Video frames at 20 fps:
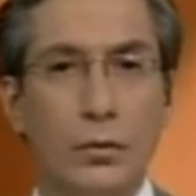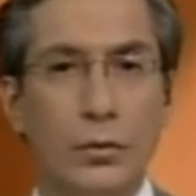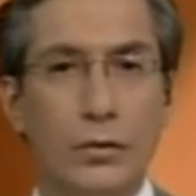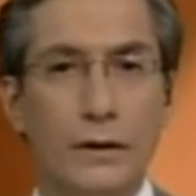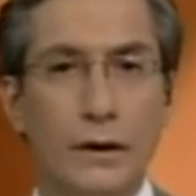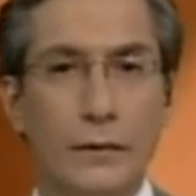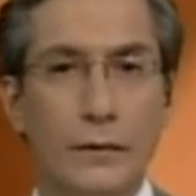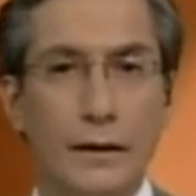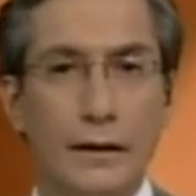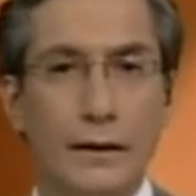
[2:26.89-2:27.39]

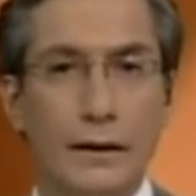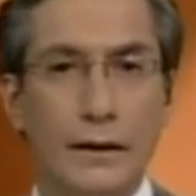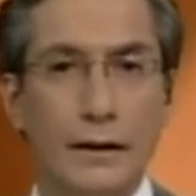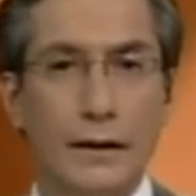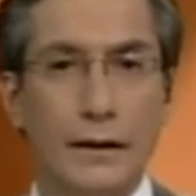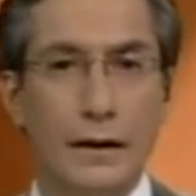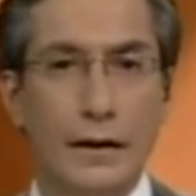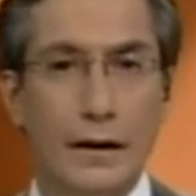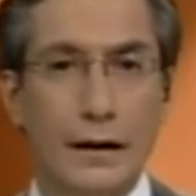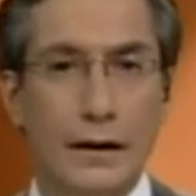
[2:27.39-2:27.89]
justamente
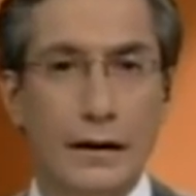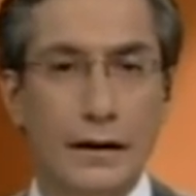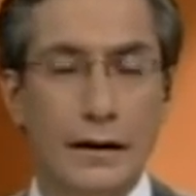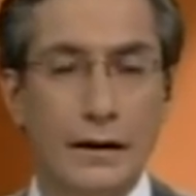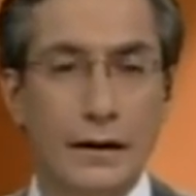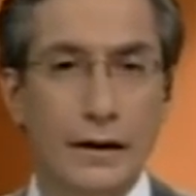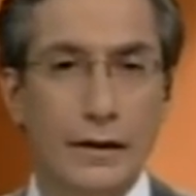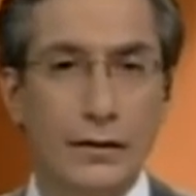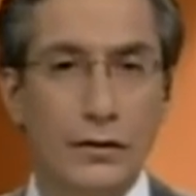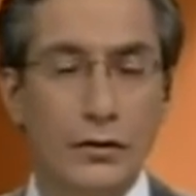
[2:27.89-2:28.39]
de la
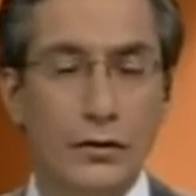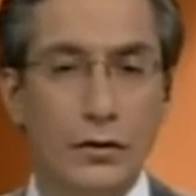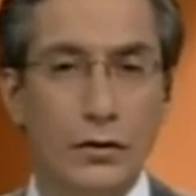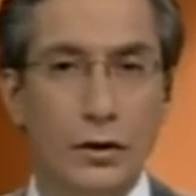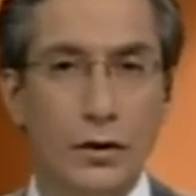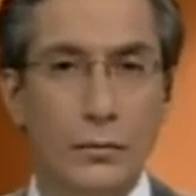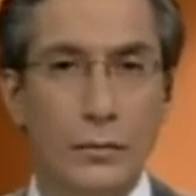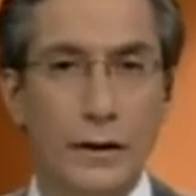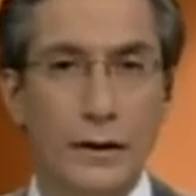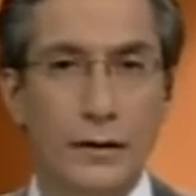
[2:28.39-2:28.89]
relación
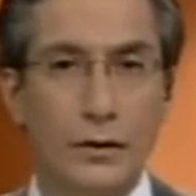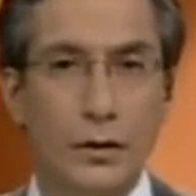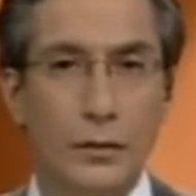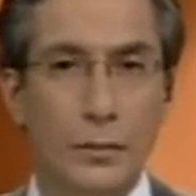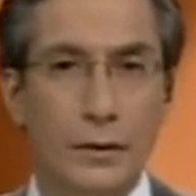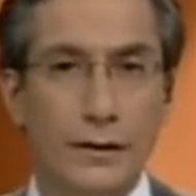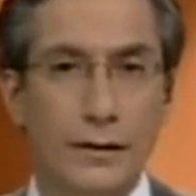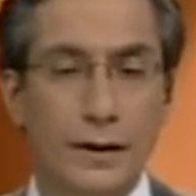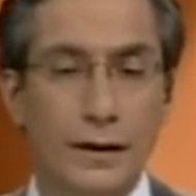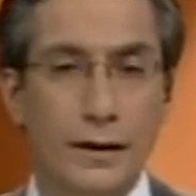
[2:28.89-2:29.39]
con el partido
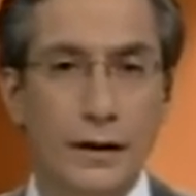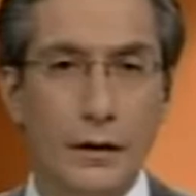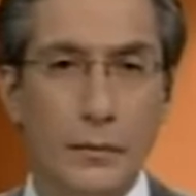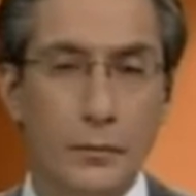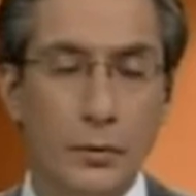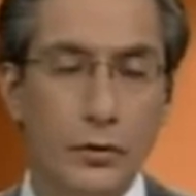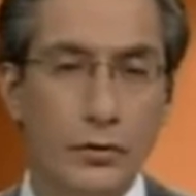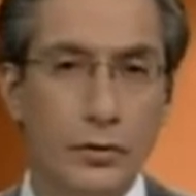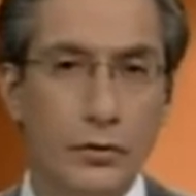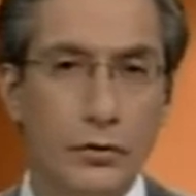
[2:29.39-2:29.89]
aprista del
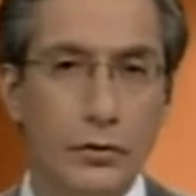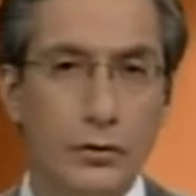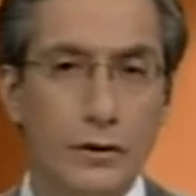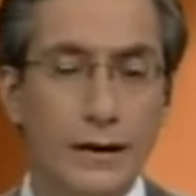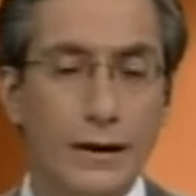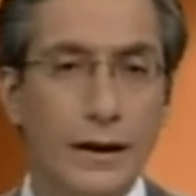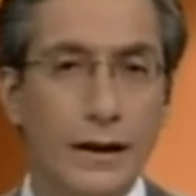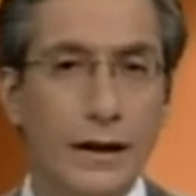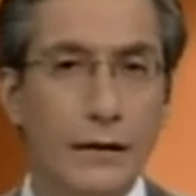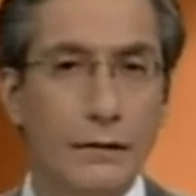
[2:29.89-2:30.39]
esposo
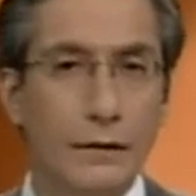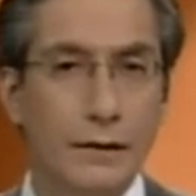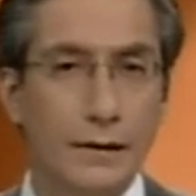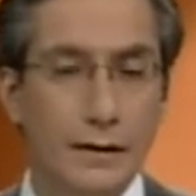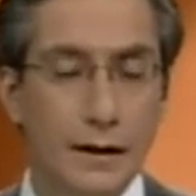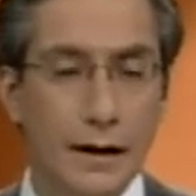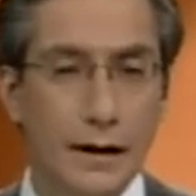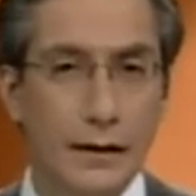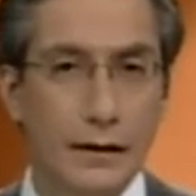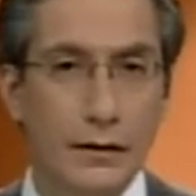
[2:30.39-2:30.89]
de la
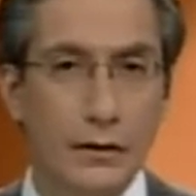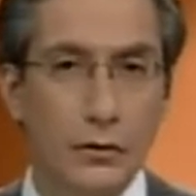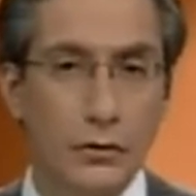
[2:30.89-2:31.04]
fiscal,